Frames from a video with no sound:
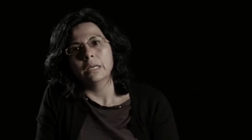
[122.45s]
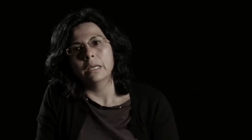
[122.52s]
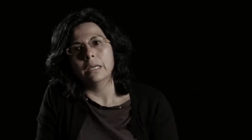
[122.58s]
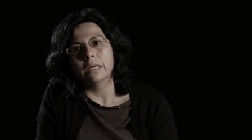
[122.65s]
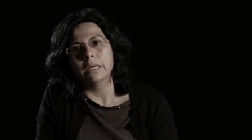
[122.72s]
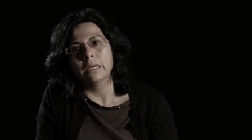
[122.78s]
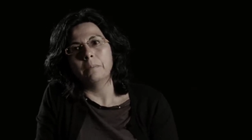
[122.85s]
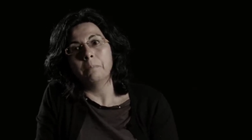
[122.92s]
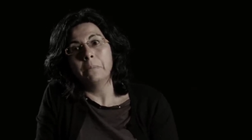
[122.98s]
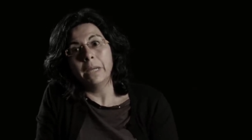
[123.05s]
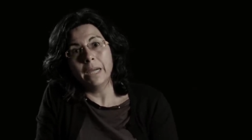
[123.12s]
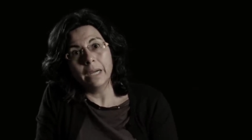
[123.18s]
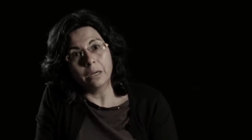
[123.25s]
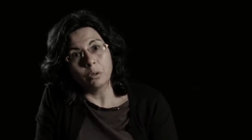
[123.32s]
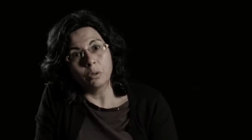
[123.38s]
Eh,
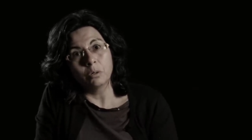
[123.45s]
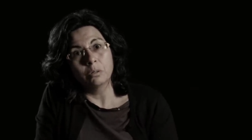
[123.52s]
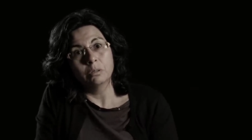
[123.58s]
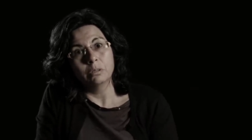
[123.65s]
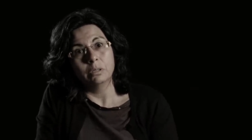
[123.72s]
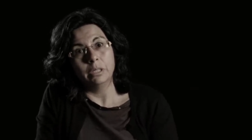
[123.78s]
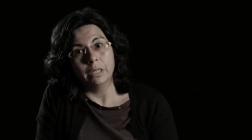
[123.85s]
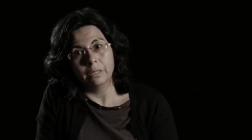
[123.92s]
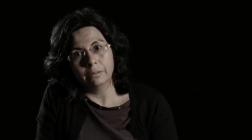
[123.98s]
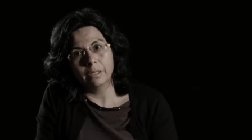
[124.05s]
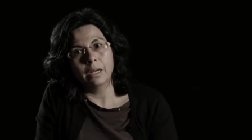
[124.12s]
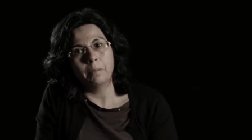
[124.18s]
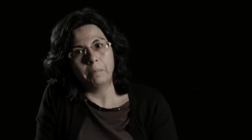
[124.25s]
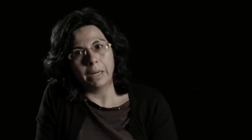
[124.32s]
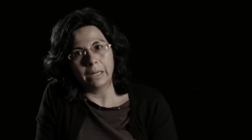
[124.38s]
pero, y esta es
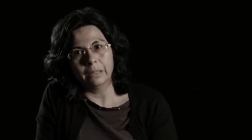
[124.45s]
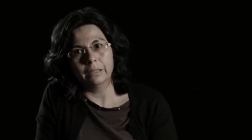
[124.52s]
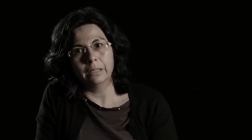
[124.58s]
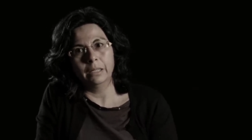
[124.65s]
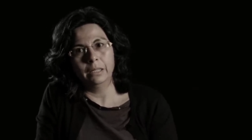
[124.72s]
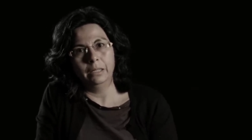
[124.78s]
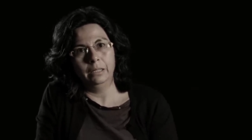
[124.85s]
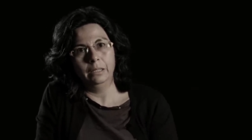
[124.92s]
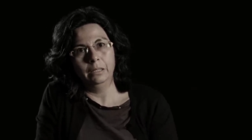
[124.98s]
la parte